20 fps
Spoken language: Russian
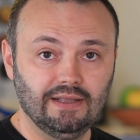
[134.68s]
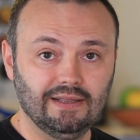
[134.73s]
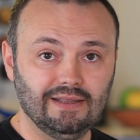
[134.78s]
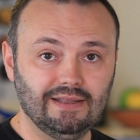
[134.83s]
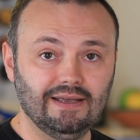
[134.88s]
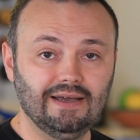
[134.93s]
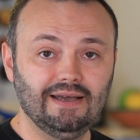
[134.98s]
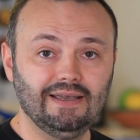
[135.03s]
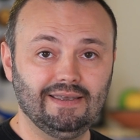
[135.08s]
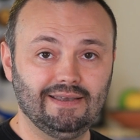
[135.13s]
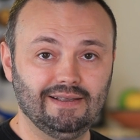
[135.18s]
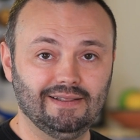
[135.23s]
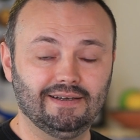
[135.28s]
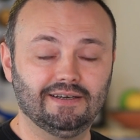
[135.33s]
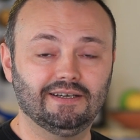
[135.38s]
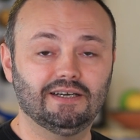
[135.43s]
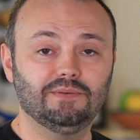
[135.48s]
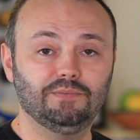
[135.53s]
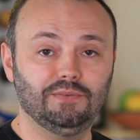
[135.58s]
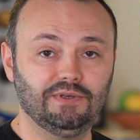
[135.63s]
на
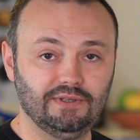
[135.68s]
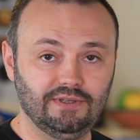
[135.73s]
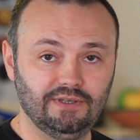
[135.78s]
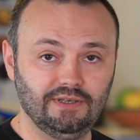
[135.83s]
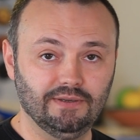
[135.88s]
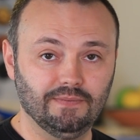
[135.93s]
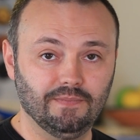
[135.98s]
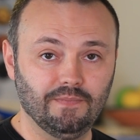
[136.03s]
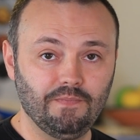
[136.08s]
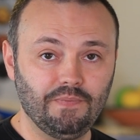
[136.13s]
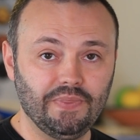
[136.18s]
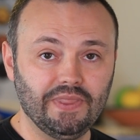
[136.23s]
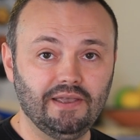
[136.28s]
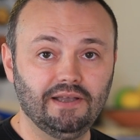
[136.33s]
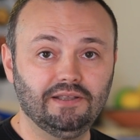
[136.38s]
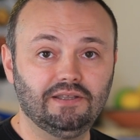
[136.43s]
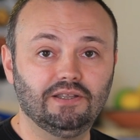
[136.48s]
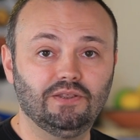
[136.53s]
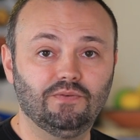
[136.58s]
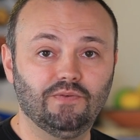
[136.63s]
килограмм еды.
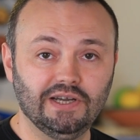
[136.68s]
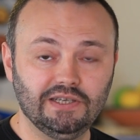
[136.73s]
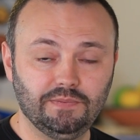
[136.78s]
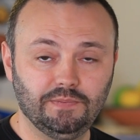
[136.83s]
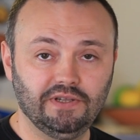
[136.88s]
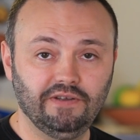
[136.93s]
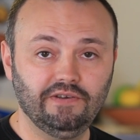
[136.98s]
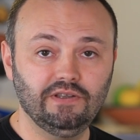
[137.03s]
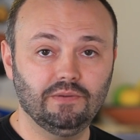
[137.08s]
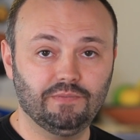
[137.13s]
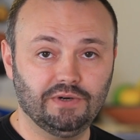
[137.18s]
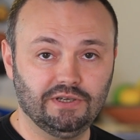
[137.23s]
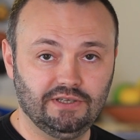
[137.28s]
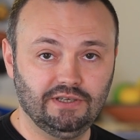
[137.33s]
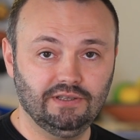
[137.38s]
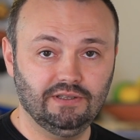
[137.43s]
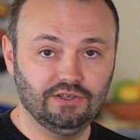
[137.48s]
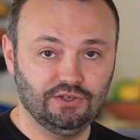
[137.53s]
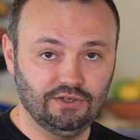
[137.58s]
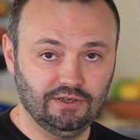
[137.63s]
Это
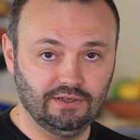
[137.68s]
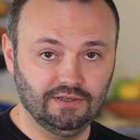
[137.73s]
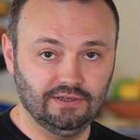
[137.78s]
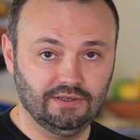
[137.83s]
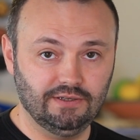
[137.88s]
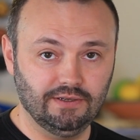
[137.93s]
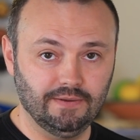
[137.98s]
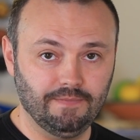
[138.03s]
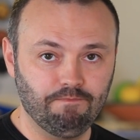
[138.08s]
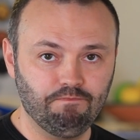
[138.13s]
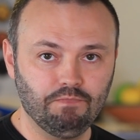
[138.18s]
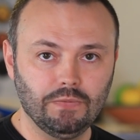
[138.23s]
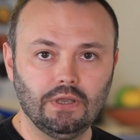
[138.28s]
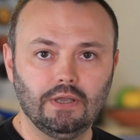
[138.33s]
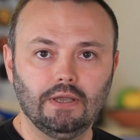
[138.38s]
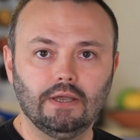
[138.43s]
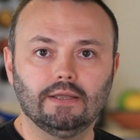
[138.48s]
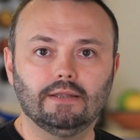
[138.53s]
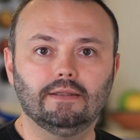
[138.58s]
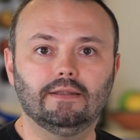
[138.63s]
2,5% жирности.
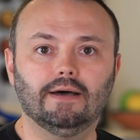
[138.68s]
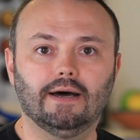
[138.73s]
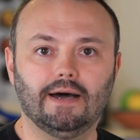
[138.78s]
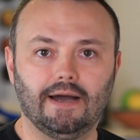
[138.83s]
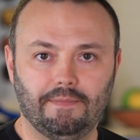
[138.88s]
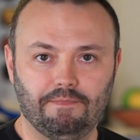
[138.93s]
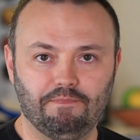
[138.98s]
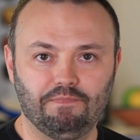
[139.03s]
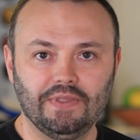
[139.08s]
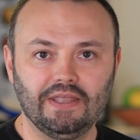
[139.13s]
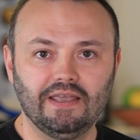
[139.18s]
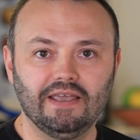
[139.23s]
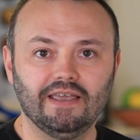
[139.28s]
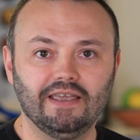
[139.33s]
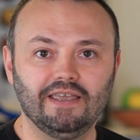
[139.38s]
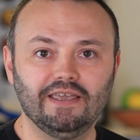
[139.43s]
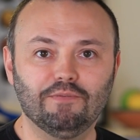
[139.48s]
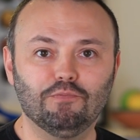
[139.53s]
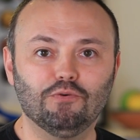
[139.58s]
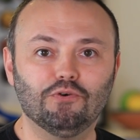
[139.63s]
Да,
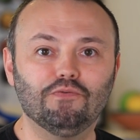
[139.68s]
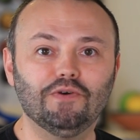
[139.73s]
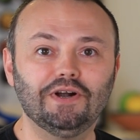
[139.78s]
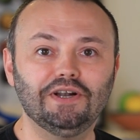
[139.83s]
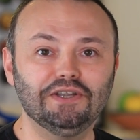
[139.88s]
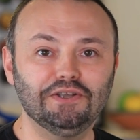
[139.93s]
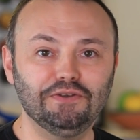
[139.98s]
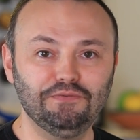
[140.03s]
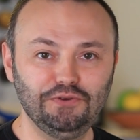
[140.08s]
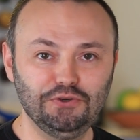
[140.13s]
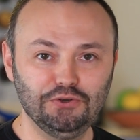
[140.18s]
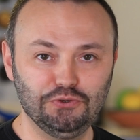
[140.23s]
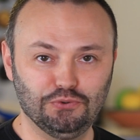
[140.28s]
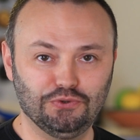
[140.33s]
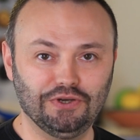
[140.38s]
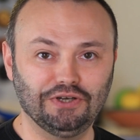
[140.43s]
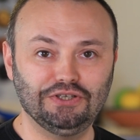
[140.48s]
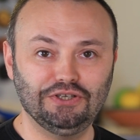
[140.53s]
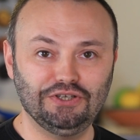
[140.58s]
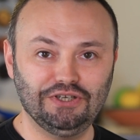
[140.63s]
я буквально вижу,
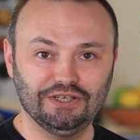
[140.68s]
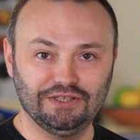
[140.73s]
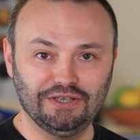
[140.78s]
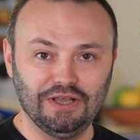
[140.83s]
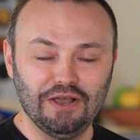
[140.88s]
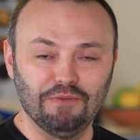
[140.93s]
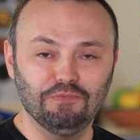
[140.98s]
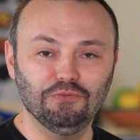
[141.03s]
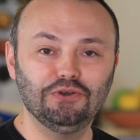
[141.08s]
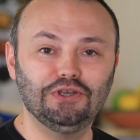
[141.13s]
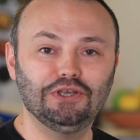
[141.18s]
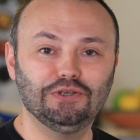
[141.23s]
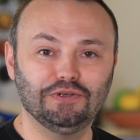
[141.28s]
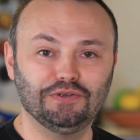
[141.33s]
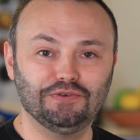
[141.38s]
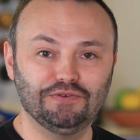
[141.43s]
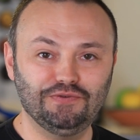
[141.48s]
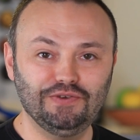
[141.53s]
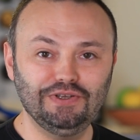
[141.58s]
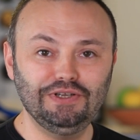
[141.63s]
как сейчас многие
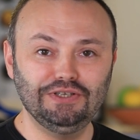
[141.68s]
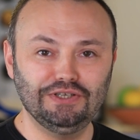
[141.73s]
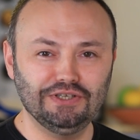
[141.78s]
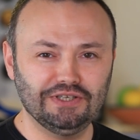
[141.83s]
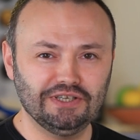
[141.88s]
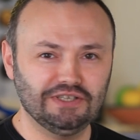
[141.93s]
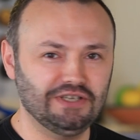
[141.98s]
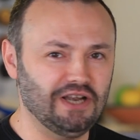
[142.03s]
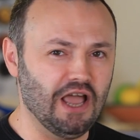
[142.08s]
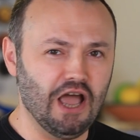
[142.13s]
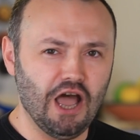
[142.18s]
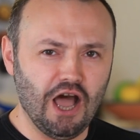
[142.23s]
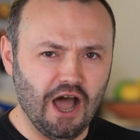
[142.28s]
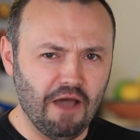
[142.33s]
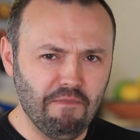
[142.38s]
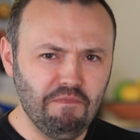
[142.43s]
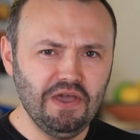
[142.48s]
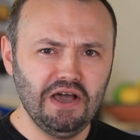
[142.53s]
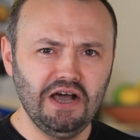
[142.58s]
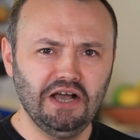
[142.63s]
зазвелись и сказали,
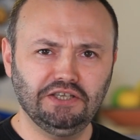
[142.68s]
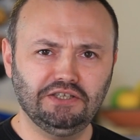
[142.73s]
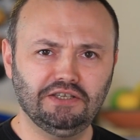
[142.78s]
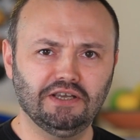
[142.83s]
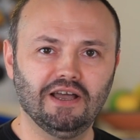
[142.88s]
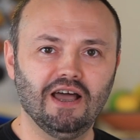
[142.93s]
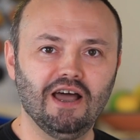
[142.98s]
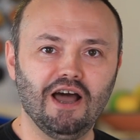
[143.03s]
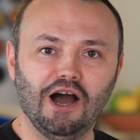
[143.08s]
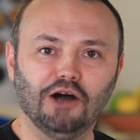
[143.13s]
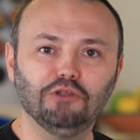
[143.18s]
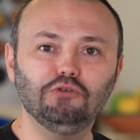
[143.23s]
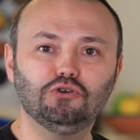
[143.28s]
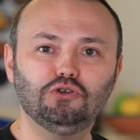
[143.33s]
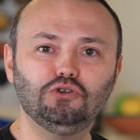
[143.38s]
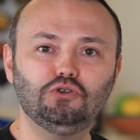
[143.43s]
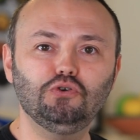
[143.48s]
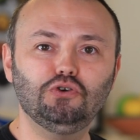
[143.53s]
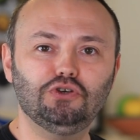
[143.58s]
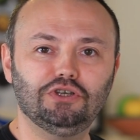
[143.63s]
а мясо, оно
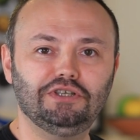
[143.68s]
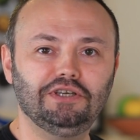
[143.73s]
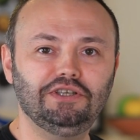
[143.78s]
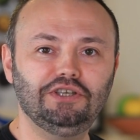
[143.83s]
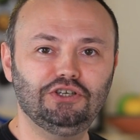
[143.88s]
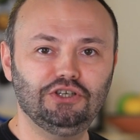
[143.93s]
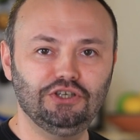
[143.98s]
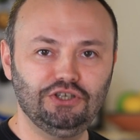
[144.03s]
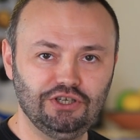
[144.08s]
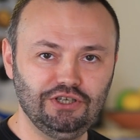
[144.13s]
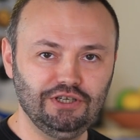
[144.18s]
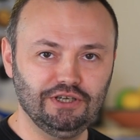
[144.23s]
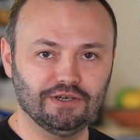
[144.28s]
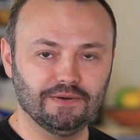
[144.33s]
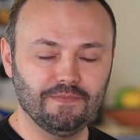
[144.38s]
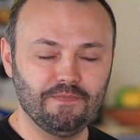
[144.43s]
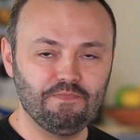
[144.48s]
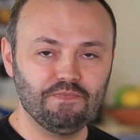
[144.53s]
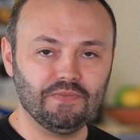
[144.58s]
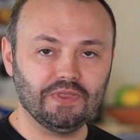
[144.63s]
же тоже содержит жир.
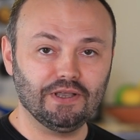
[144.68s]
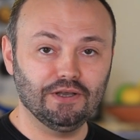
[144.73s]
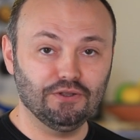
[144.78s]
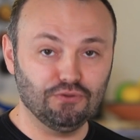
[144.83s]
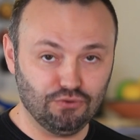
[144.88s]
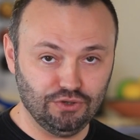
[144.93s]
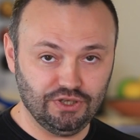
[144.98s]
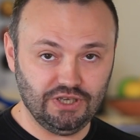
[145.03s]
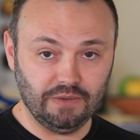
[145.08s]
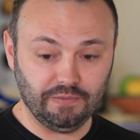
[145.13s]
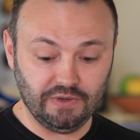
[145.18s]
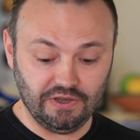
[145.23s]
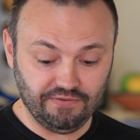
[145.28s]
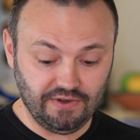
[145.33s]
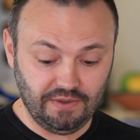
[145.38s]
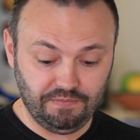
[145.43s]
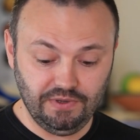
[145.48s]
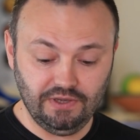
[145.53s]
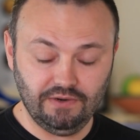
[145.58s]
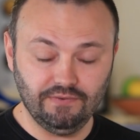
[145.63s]
Друзья мои,
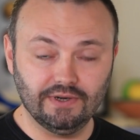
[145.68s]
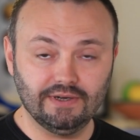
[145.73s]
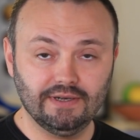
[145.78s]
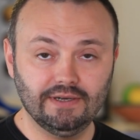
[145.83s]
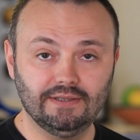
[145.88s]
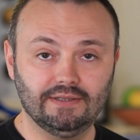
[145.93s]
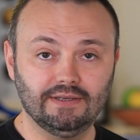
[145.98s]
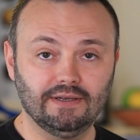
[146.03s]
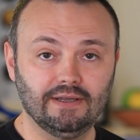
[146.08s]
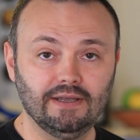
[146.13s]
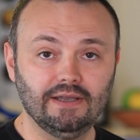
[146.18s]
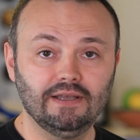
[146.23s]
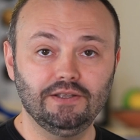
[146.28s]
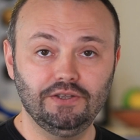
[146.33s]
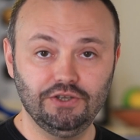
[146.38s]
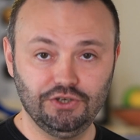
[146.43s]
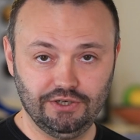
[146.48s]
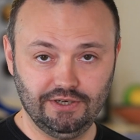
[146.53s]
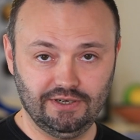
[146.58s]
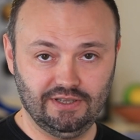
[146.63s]
во-первых, это
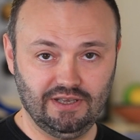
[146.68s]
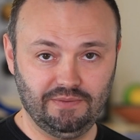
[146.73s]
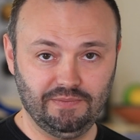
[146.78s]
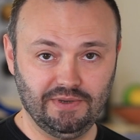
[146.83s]
нежирное